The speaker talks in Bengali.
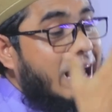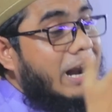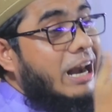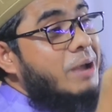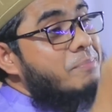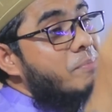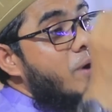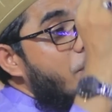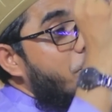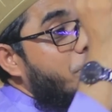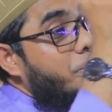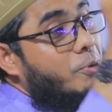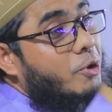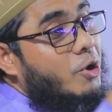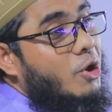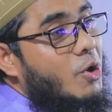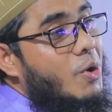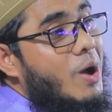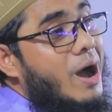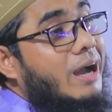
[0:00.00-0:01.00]
কালেমা
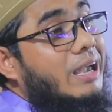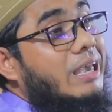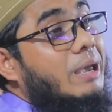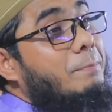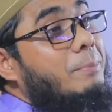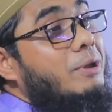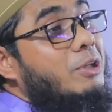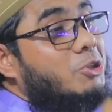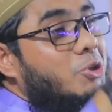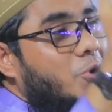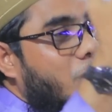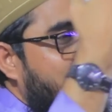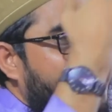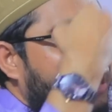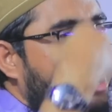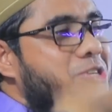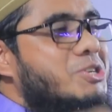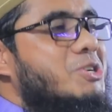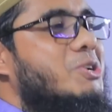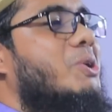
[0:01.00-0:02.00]
পড়ো আগে
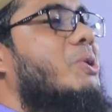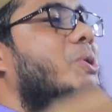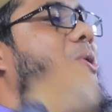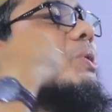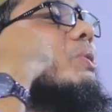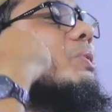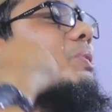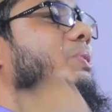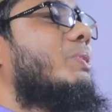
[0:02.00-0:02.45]
ভিতরে আসো